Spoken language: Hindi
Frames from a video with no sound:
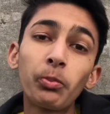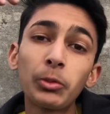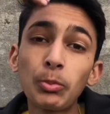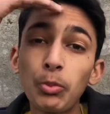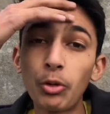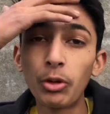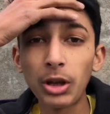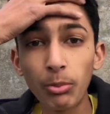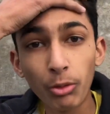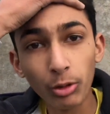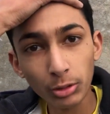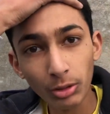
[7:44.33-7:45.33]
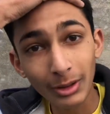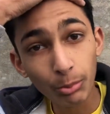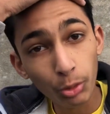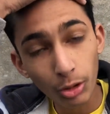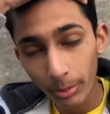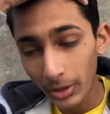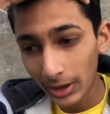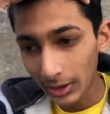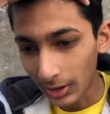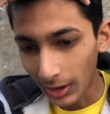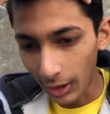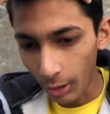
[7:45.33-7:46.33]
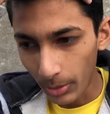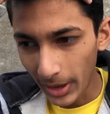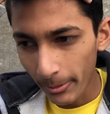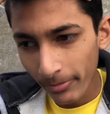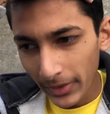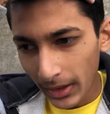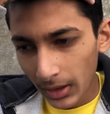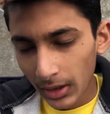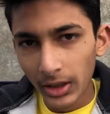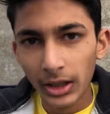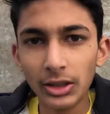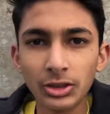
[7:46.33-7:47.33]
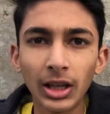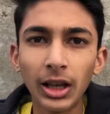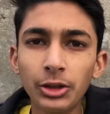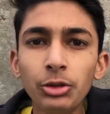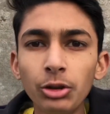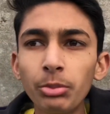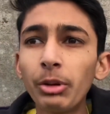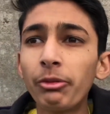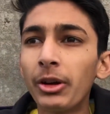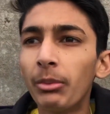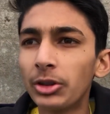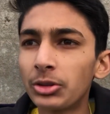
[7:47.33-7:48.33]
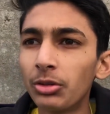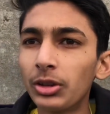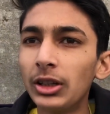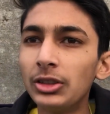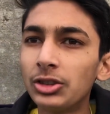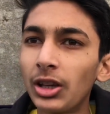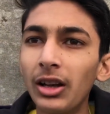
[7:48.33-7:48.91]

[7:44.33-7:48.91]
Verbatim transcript: सपोर्ट की बहुत ज़रूरत है बहुत मेहनत कर रहा हूँ मैं इन यूट्यूब पर फेमस होंगे इन